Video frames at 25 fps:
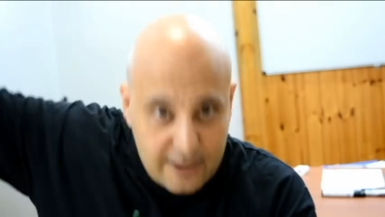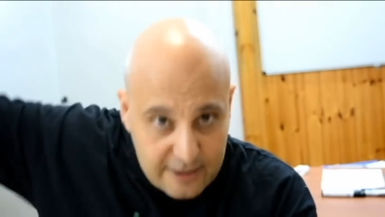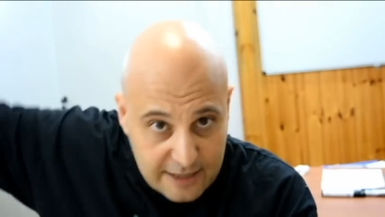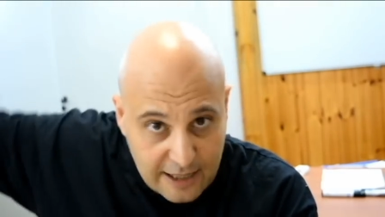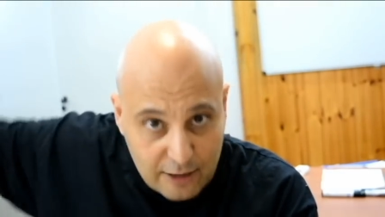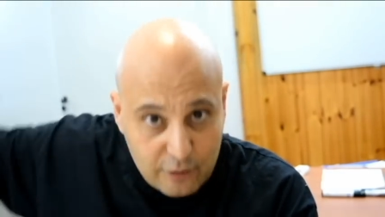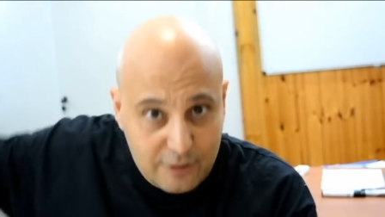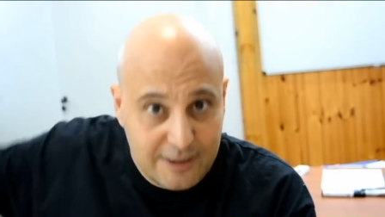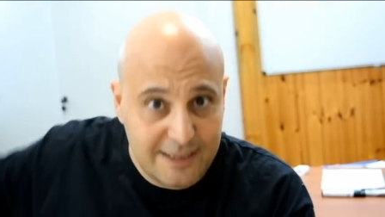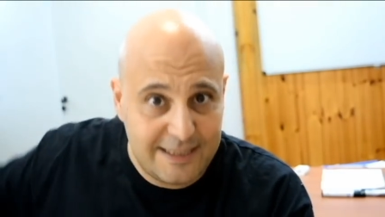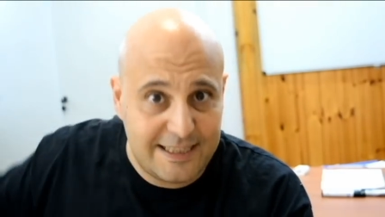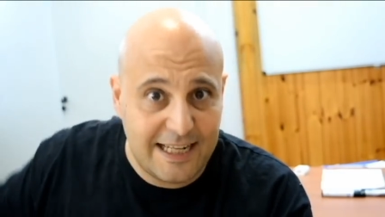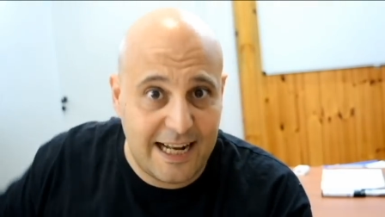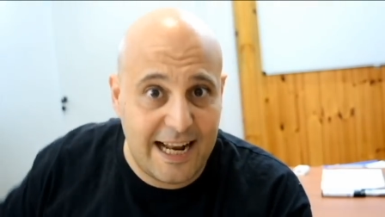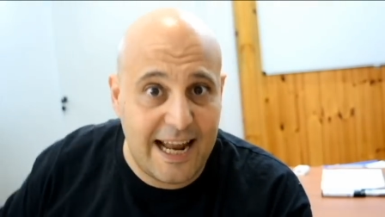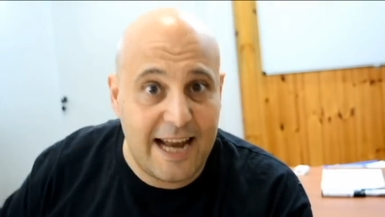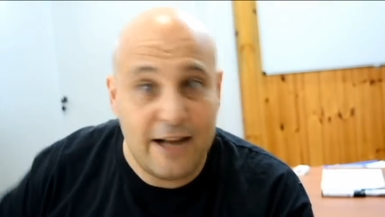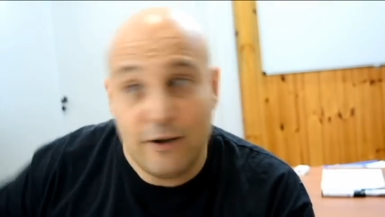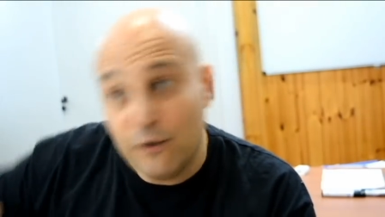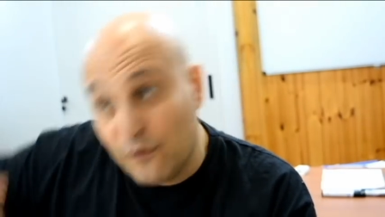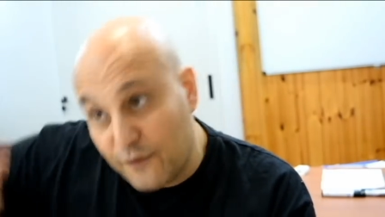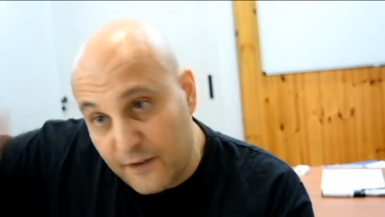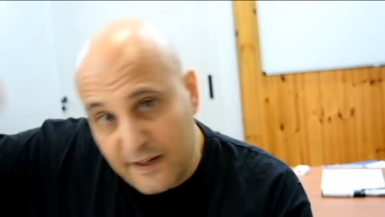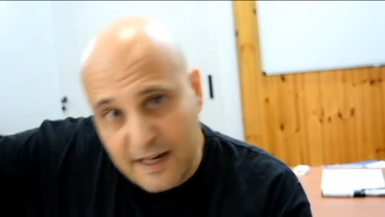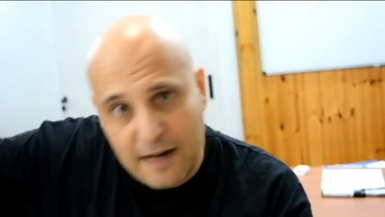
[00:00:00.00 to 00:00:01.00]
e così,
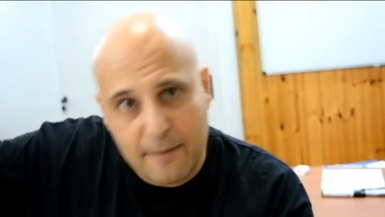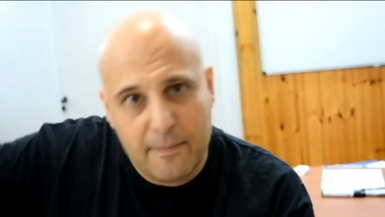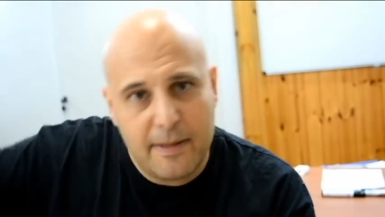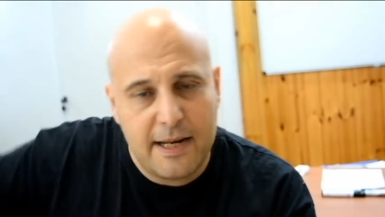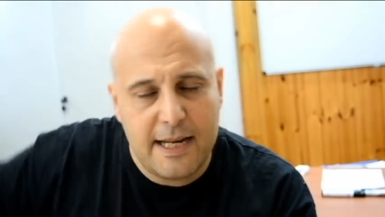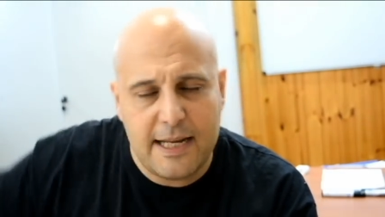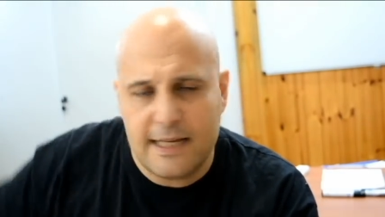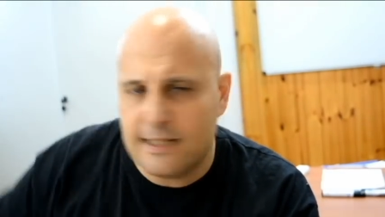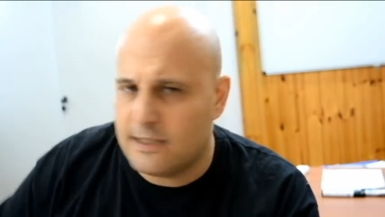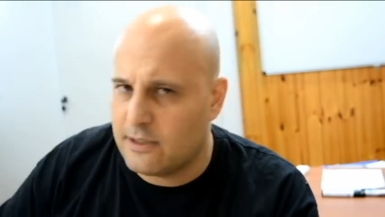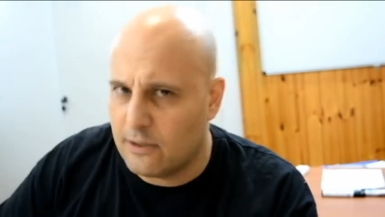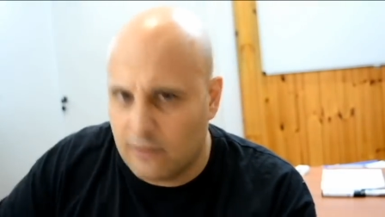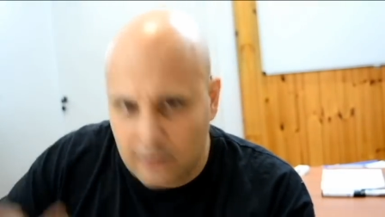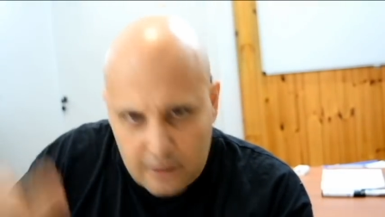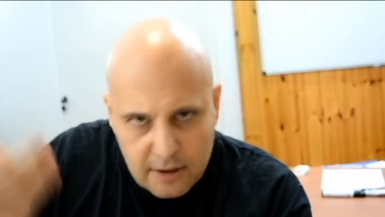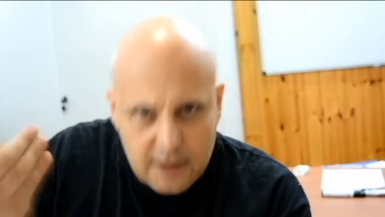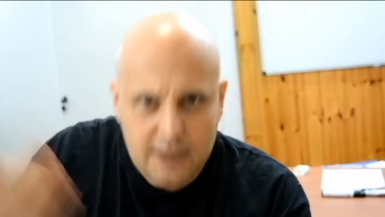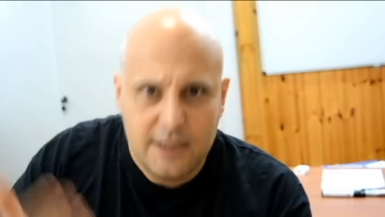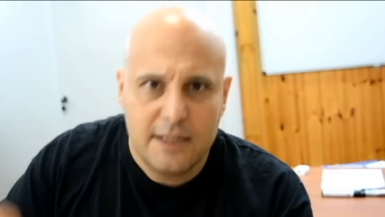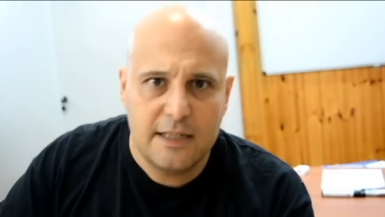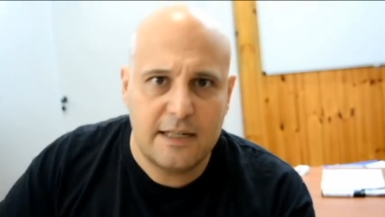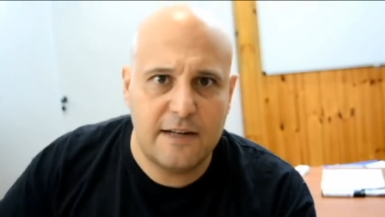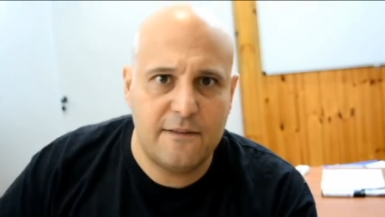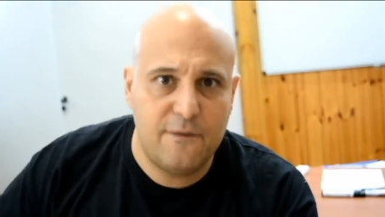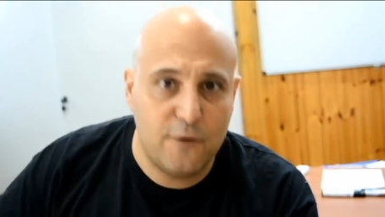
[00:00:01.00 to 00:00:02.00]
salendo fino al ministro
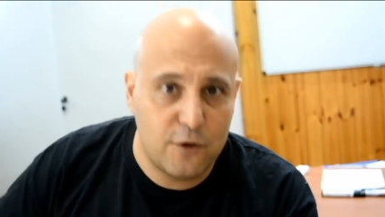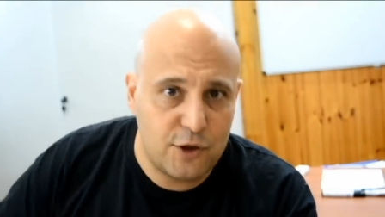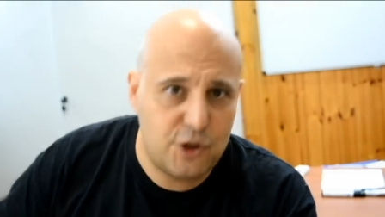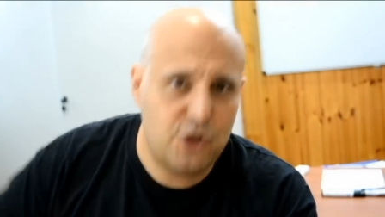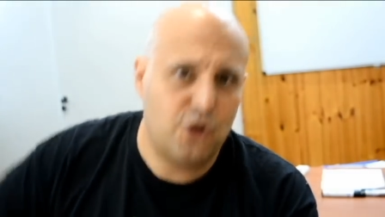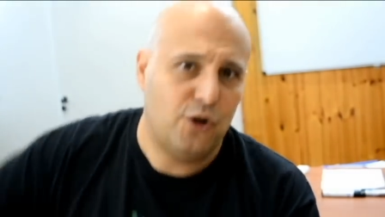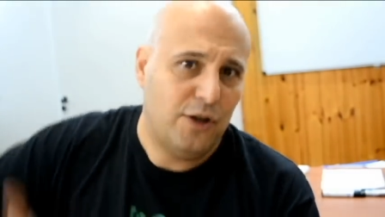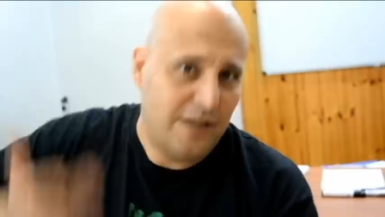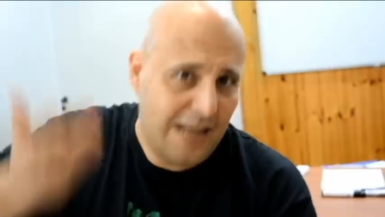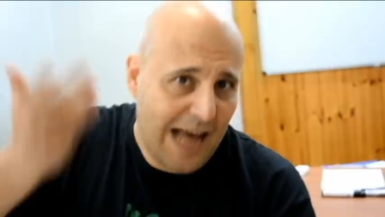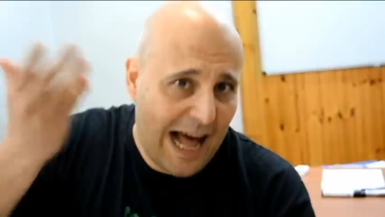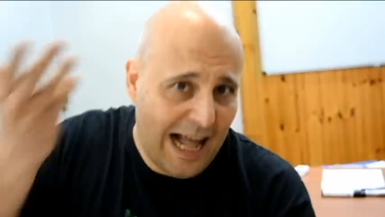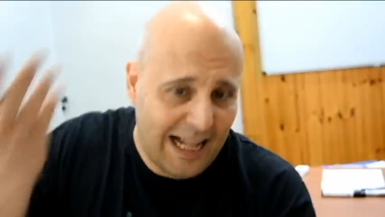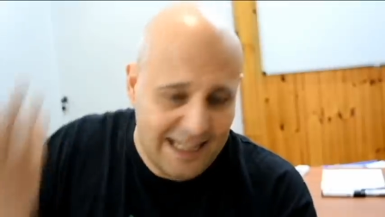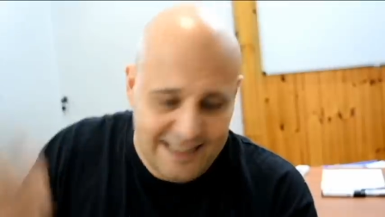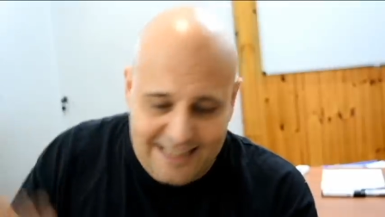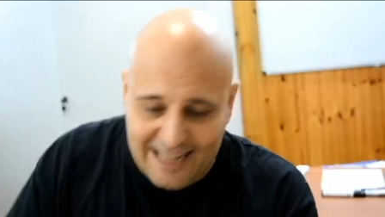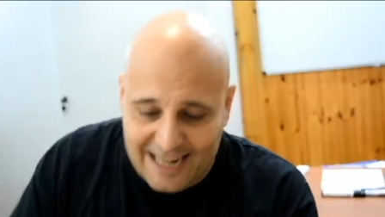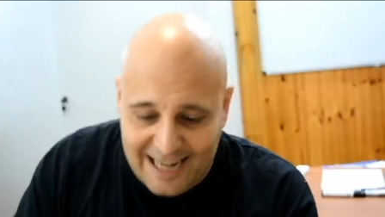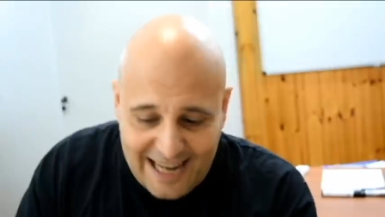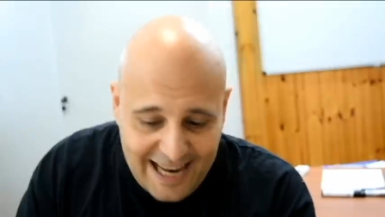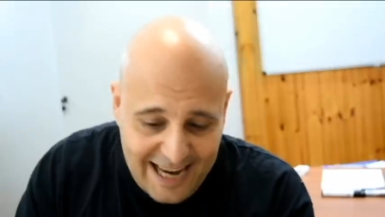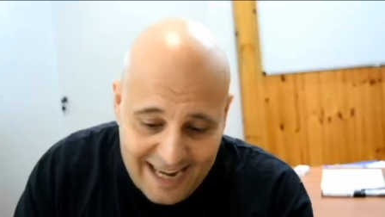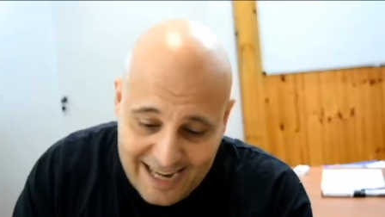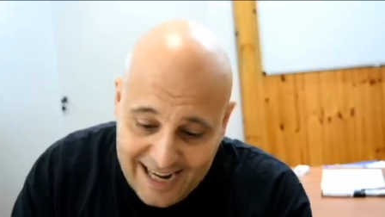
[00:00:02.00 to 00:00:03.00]
che fossero di alta
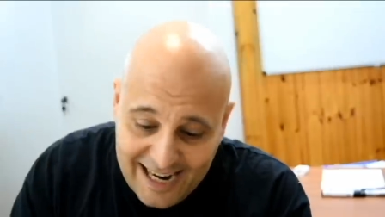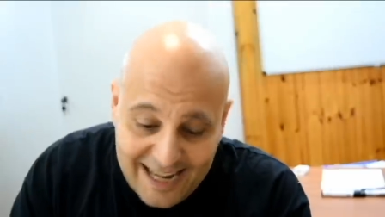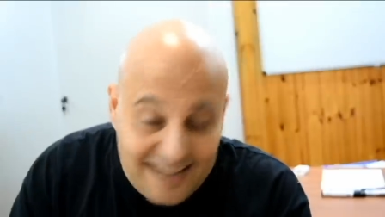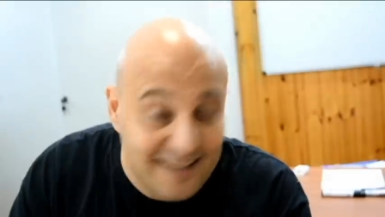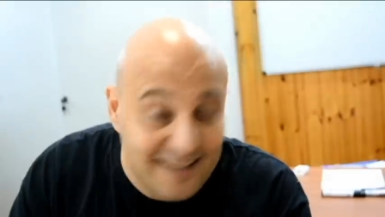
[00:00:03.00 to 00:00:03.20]
lega,